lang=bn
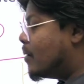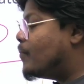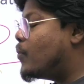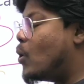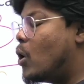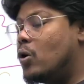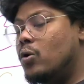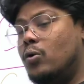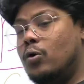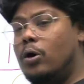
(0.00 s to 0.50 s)

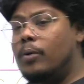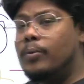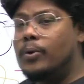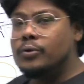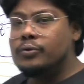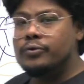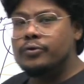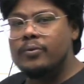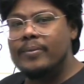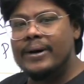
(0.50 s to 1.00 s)

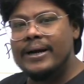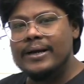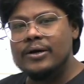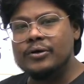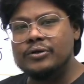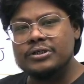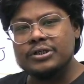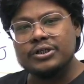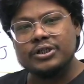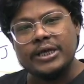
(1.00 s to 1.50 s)
বঙ্গবন্ধু মানে
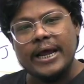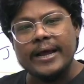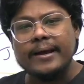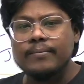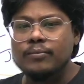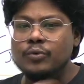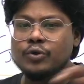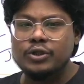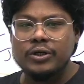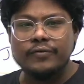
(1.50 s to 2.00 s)
হচ্ছে শেখ
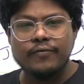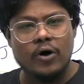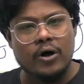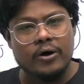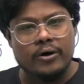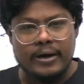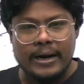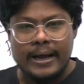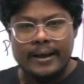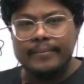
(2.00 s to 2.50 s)
মুজিবর
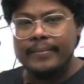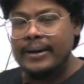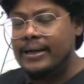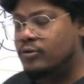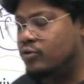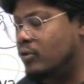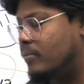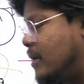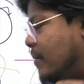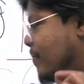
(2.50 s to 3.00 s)
রহমান
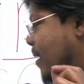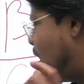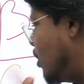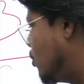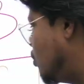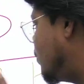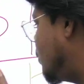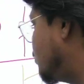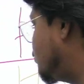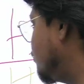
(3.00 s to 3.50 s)
তোমরা
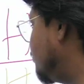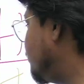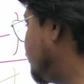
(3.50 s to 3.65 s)
ভালো মতন